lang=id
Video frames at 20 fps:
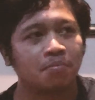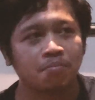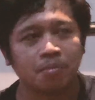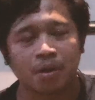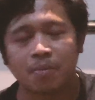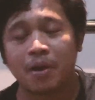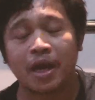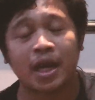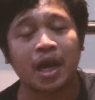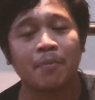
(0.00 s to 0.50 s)

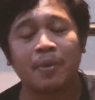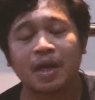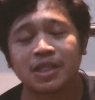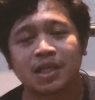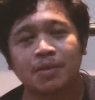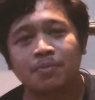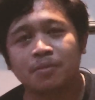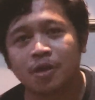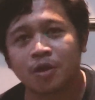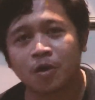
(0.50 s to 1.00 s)
berbagai
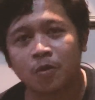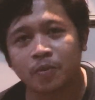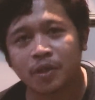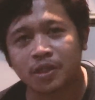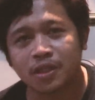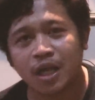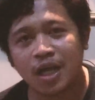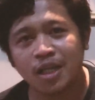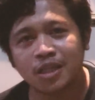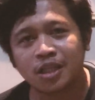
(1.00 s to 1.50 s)
macam
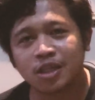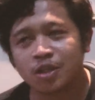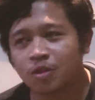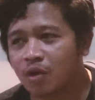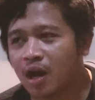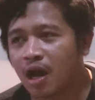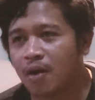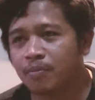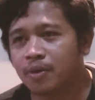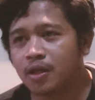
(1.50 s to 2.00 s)
kerumitan, tentu
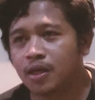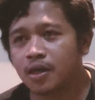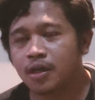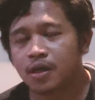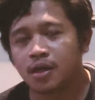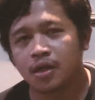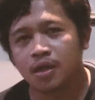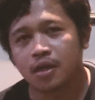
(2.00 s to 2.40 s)
kami